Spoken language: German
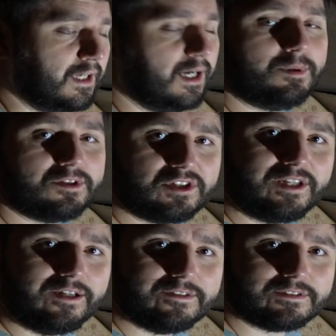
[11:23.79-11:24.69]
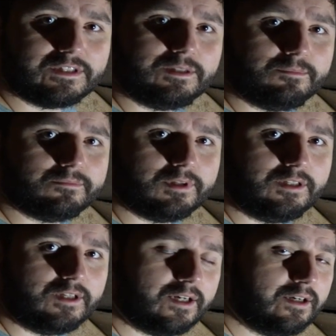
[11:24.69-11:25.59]
Aber das steht alles in den,
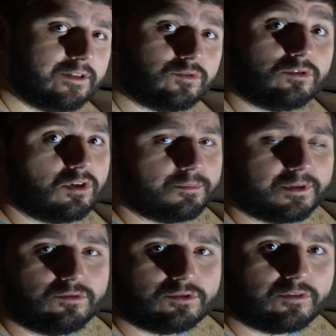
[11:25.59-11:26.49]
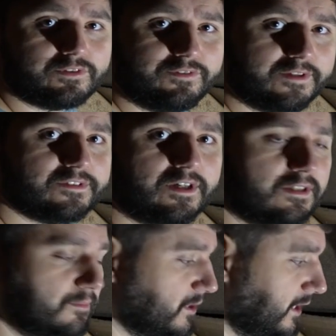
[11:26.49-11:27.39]
in den Anleitungen, kommt natürlich auf die Fenster
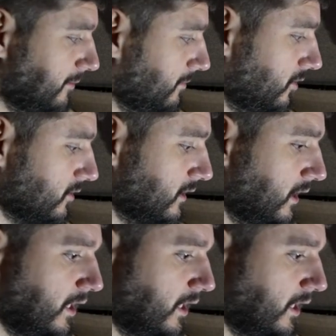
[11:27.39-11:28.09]
ein, die man einbaut.